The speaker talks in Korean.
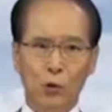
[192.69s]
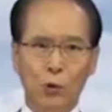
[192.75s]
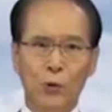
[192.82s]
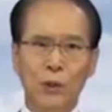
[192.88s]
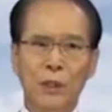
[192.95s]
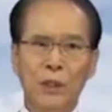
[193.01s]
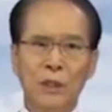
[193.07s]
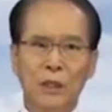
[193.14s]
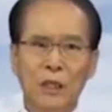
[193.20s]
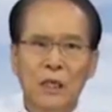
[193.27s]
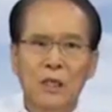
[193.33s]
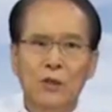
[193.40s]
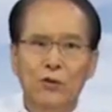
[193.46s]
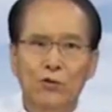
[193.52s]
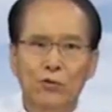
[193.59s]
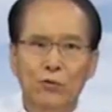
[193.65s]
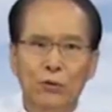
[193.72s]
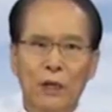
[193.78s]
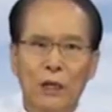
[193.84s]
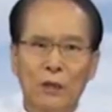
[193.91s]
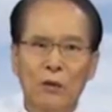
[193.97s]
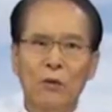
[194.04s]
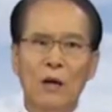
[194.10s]

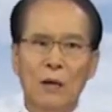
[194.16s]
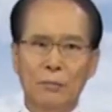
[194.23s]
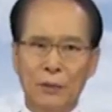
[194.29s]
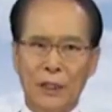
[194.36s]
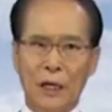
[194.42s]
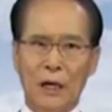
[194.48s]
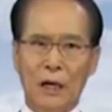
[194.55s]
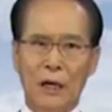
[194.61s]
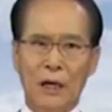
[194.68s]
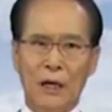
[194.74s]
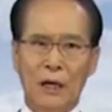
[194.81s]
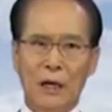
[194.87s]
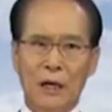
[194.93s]
귀일수라고 합니다.